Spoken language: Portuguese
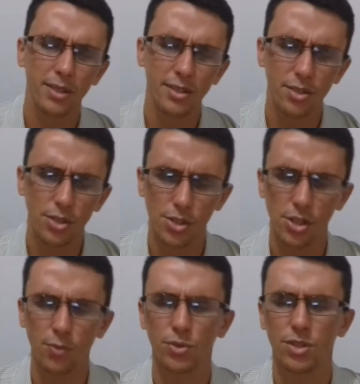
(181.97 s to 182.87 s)

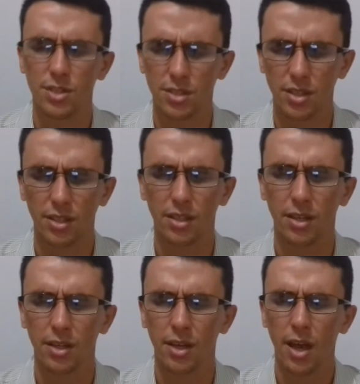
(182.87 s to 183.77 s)
desistirmos de te
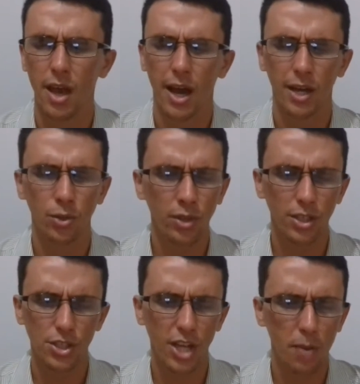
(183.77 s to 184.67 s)
seguir, a nunca
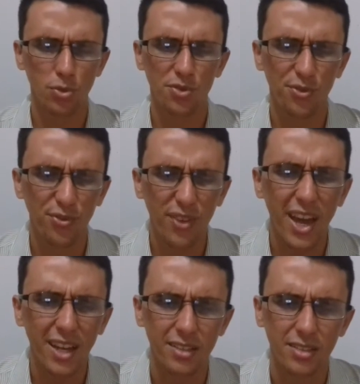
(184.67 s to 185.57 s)
tirarmos
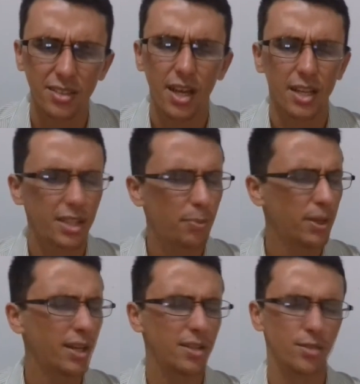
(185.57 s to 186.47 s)
férias da
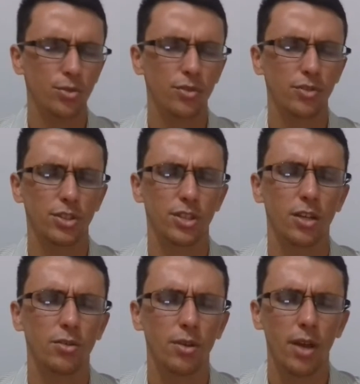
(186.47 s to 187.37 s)
pregação do
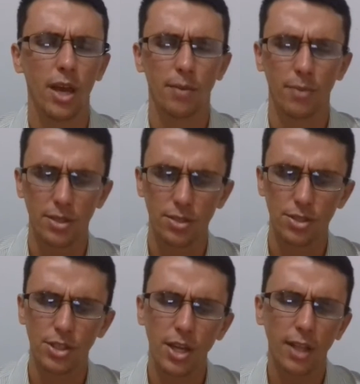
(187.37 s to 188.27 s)
Evangelho, mas
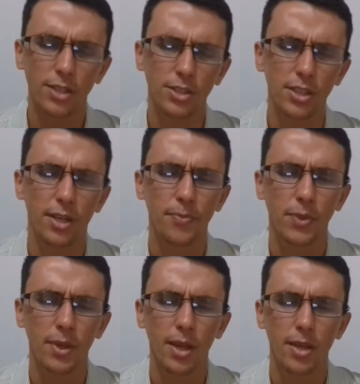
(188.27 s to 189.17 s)
dia a dia
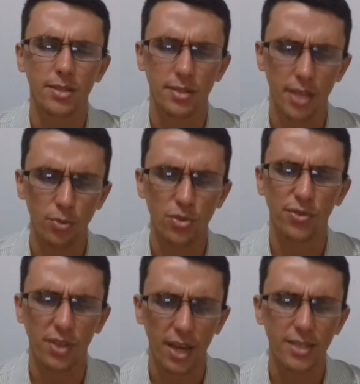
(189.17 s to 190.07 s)
sermos
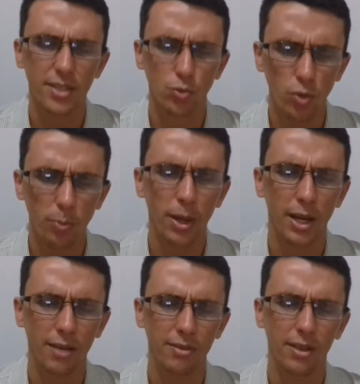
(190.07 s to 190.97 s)
fiéis à tua
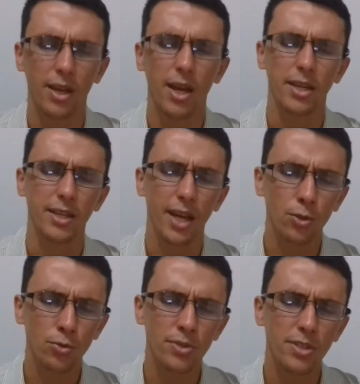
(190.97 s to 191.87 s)
palavra e
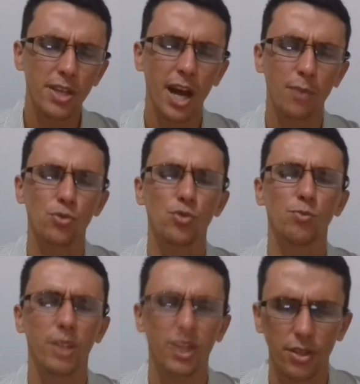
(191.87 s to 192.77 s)
anunciarmos o
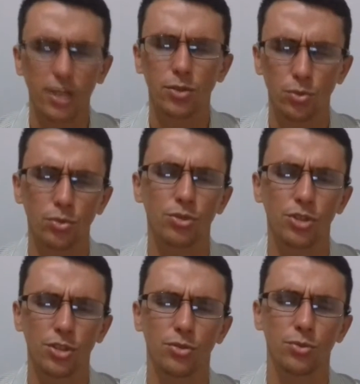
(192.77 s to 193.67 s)
breve retorno de
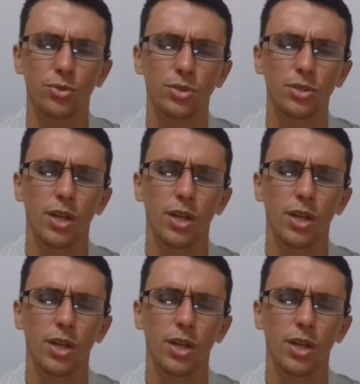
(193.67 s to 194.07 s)
Jesus.